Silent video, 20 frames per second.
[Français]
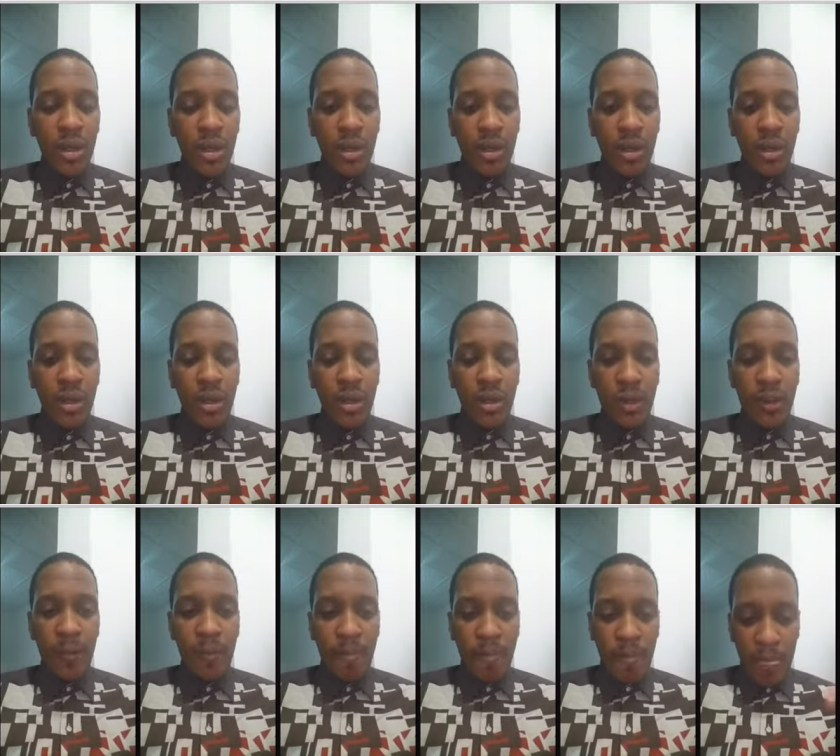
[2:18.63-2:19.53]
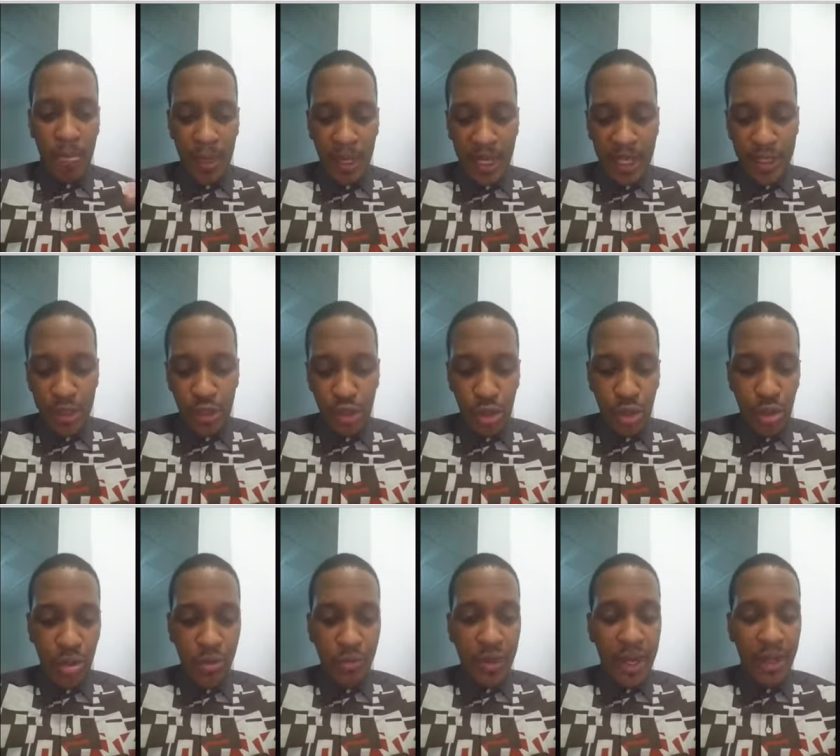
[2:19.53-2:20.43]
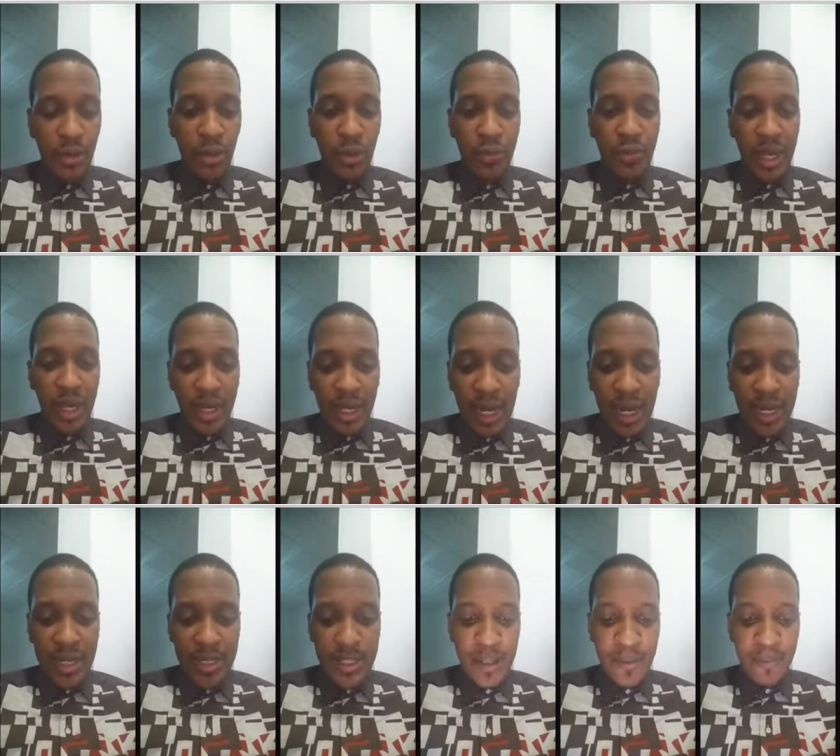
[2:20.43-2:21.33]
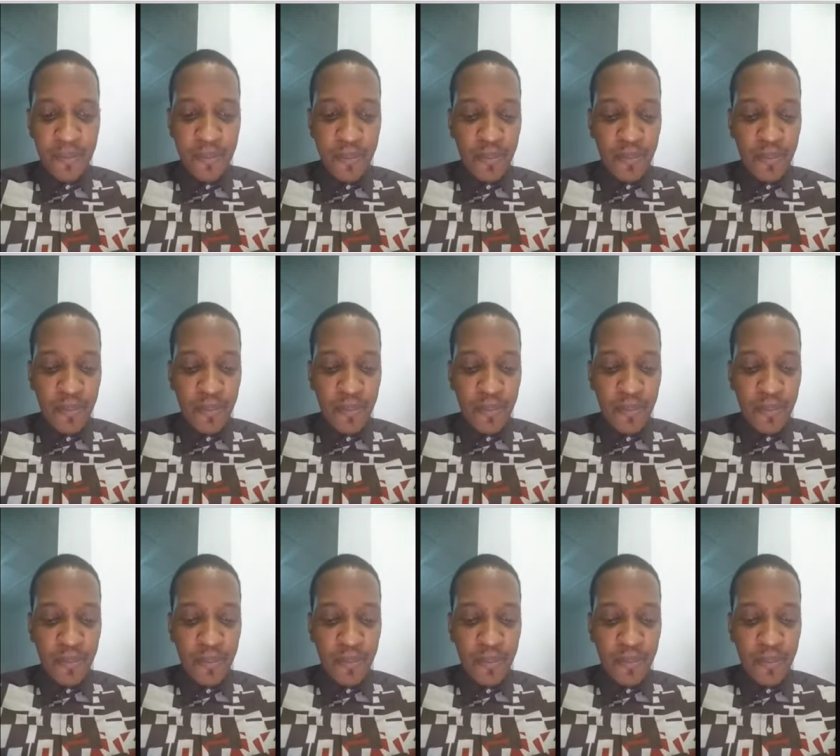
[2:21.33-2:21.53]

euh, et Dieu va nous faire grâce.